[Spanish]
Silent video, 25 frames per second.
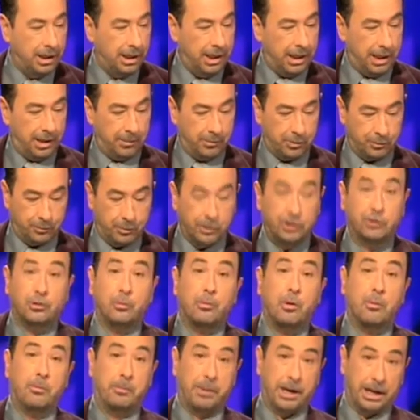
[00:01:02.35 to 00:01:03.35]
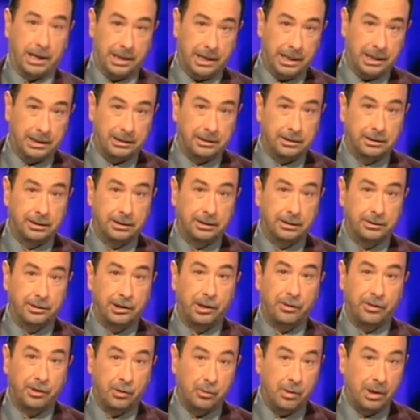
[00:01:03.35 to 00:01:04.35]
Hemos puesto Montparnasse
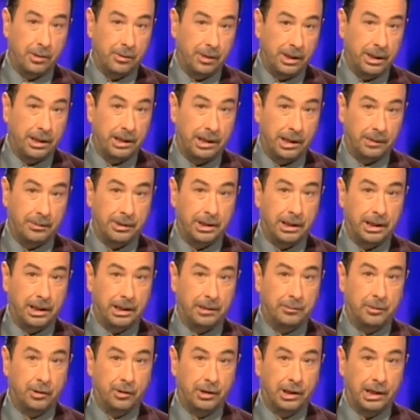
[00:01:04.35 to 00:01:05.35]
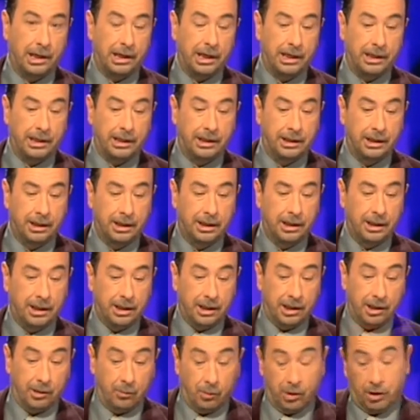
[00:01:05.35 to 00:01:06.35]
19, eh, La vida de Modigliani.
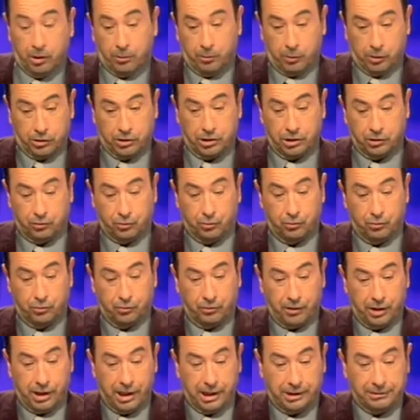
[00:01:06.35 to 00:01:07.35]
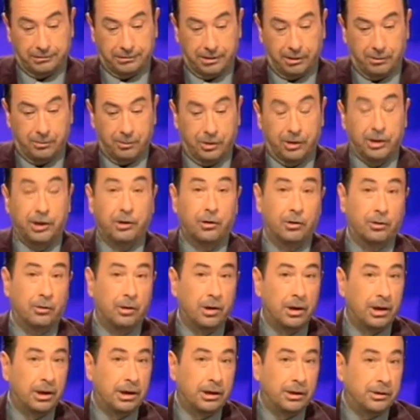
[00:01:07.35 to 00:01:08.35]
Y bueno, pues es un cineasta, como digo,
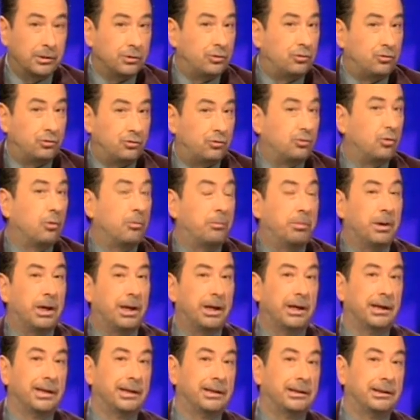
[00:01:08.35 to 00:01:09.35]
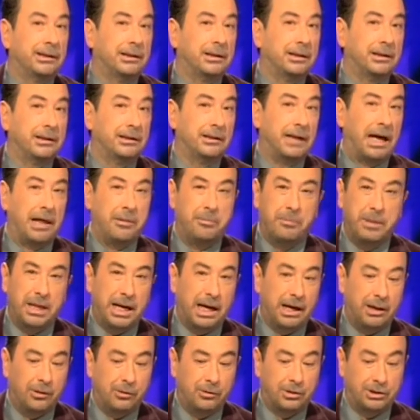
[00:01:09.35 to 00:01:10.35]
súper eh,
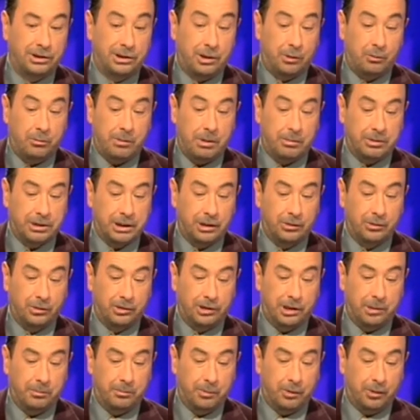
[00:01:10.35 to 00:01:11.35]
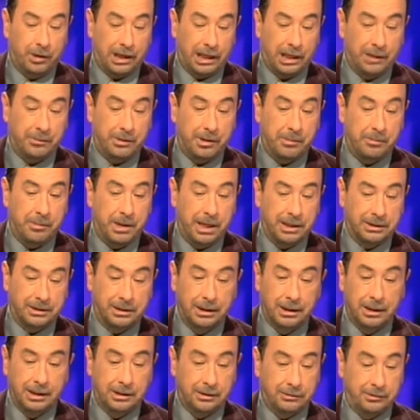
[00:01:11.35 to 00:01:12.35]
admirado y según va pasando el tiempo cada vez más.
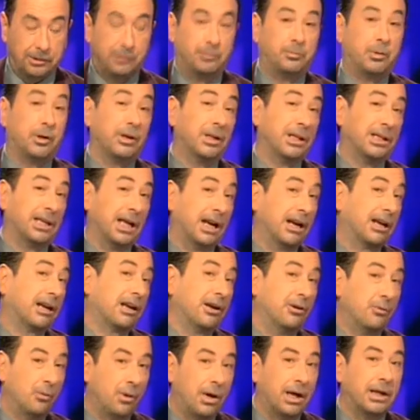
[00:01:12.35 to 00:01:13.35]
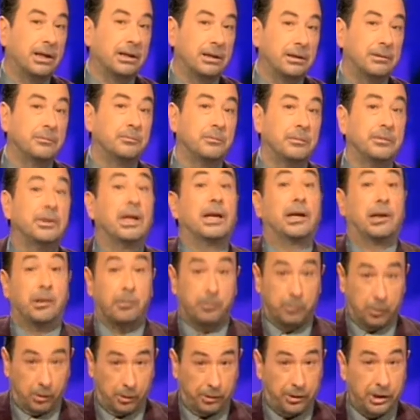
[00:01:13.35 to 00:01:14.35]
Después de Jean Renoir, del que
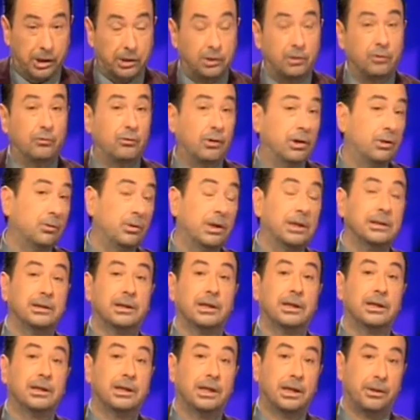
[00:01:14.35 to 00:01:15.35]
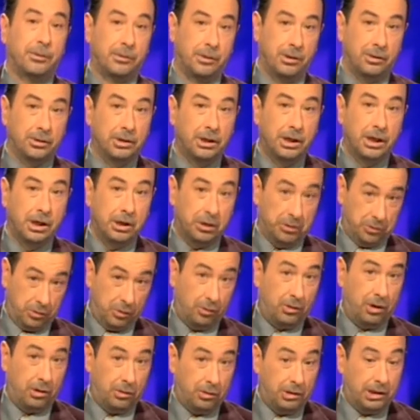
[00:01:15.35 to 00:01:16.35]
por cierto fue ayudante de dirección, yo
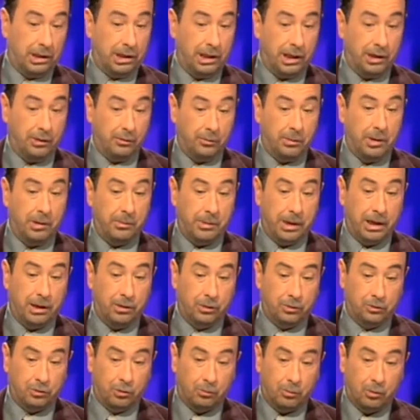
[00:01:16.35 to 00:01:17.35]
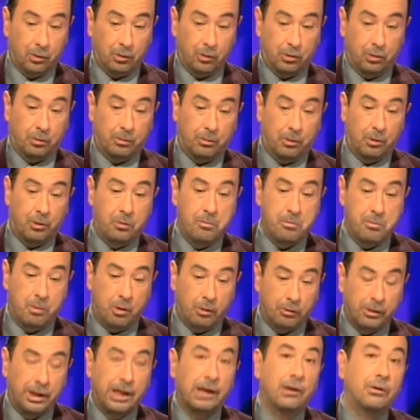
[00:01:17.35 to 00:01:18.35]
creo que la Nouvelle Vague lo tomó como un
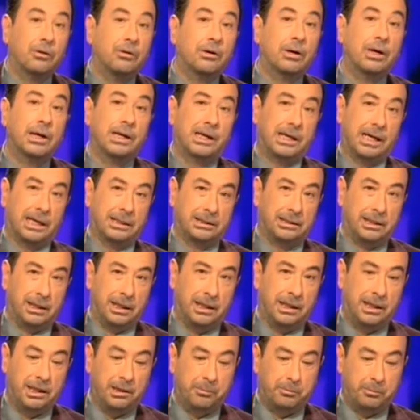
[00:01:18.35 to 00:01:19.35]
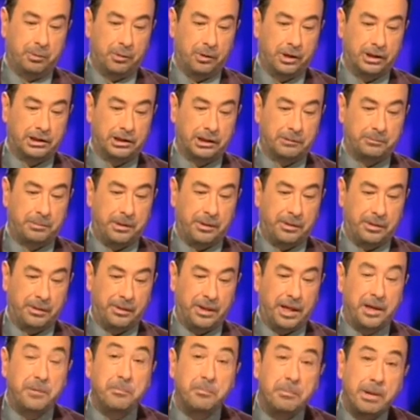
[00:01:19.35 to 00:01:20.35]
modelo a seguir por esa especie
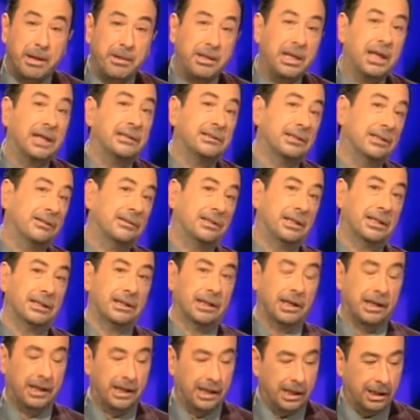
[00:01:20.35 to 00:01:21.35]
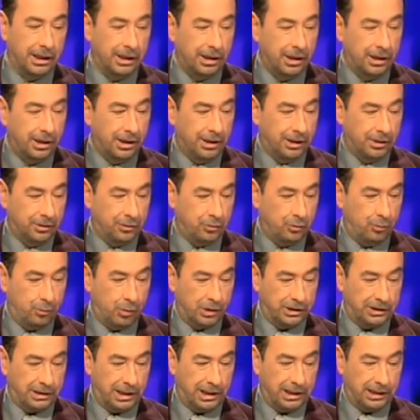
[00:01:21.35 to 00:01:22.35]
de inmediatez que tenía su
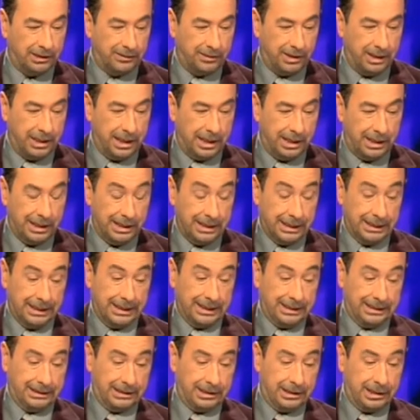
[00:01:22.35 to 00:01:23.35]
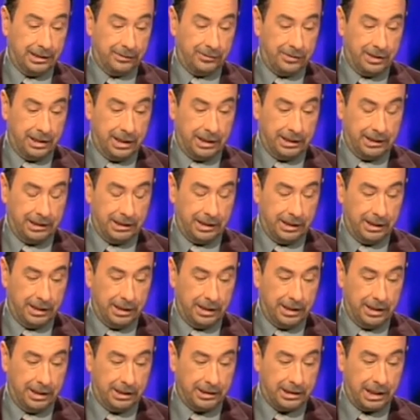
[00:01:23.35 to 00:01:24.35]
puesta en escena. Se decía que
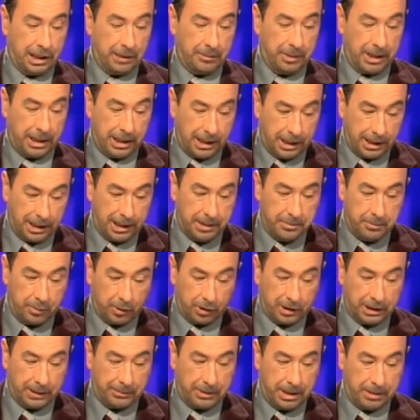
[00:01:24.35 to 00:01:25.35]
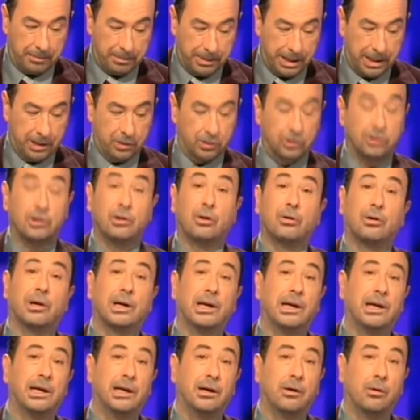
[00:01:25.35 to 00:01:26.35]
a Jack Becker le importaba menos lo que
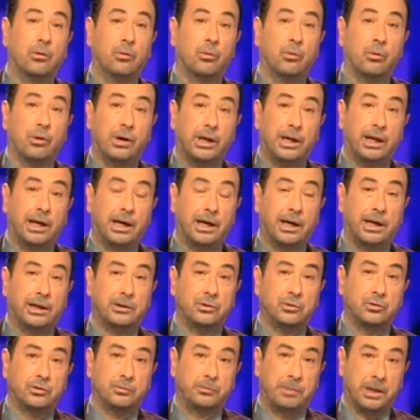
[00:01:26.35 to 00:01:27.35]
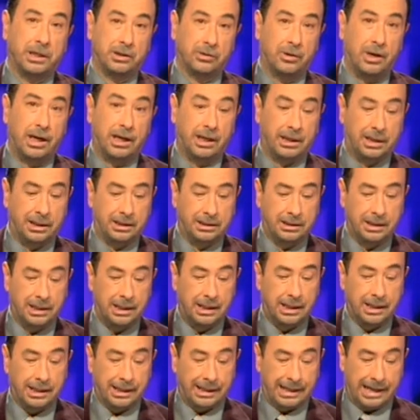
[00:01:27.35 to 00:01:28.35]
le ocurría a sus personajes
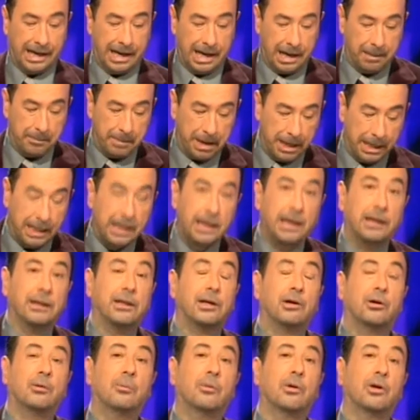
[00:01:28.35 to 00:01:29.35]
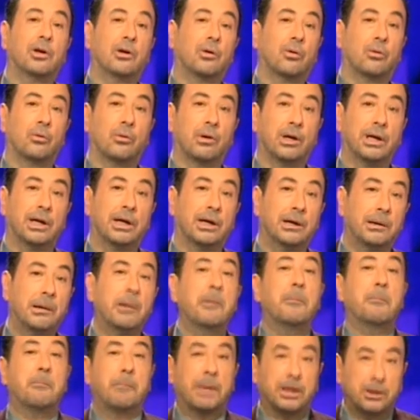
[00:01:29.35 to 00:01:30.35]
que la manera de cómo le ocurría
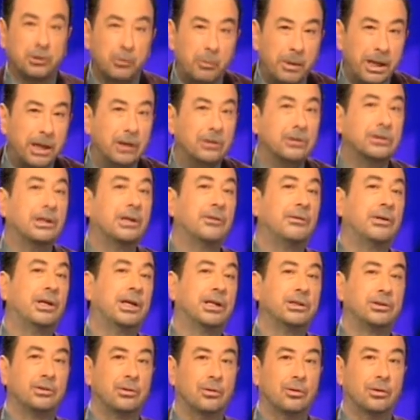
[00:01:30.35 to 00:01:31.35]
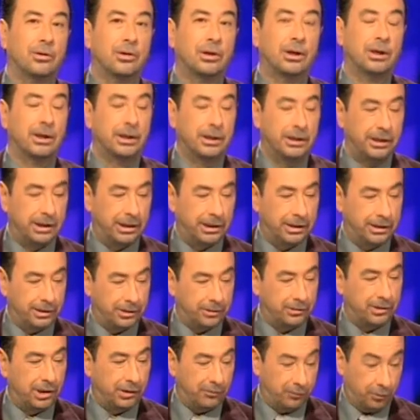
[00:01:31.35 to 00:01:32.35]
más o menos, decía esto eh,
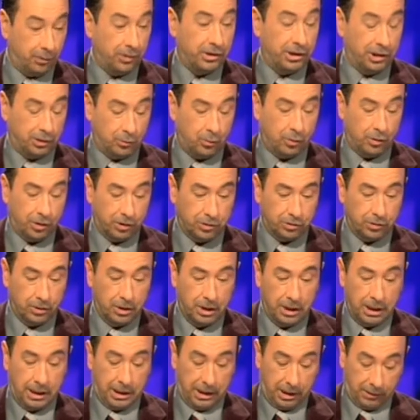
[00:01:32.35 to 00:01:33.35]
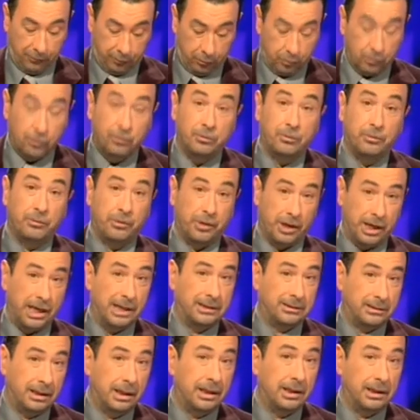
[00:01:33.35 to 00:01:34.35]
Trifoy, y es curioso. Él fue un
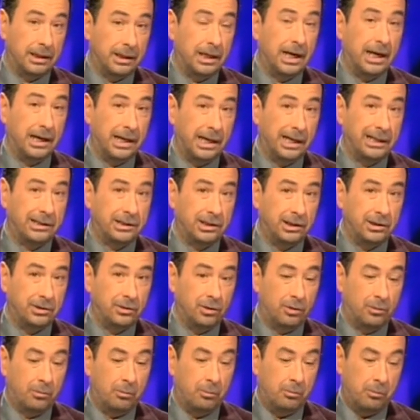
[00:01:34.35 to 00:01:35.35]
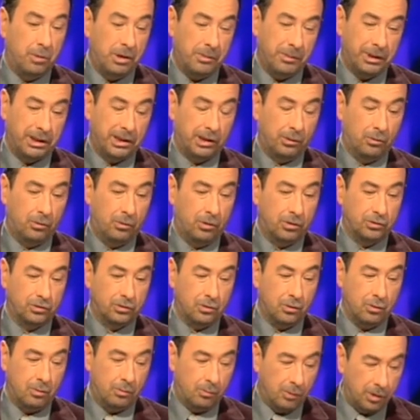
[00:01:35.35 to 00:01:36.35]
cineasta de gran éxito, muy
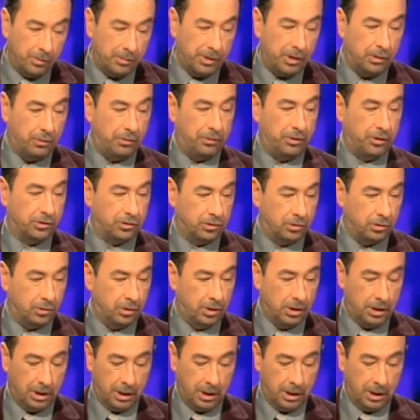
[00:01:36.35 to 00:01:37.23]
meticuloso, muy minucioso.